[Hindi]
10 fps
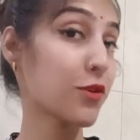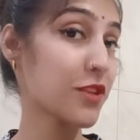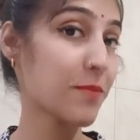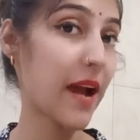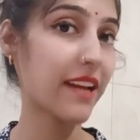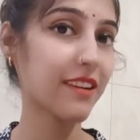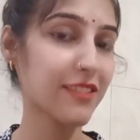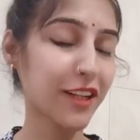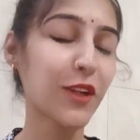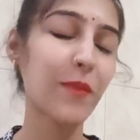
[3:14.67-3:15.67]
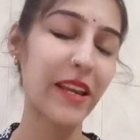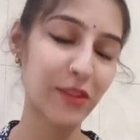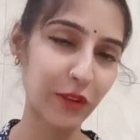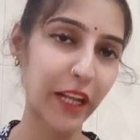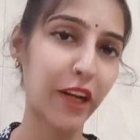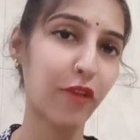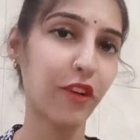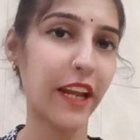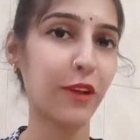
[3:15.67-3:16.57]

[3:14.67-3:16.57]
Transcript: जरूर से बाय कर सकते हो मैं इसको टेन ऑफ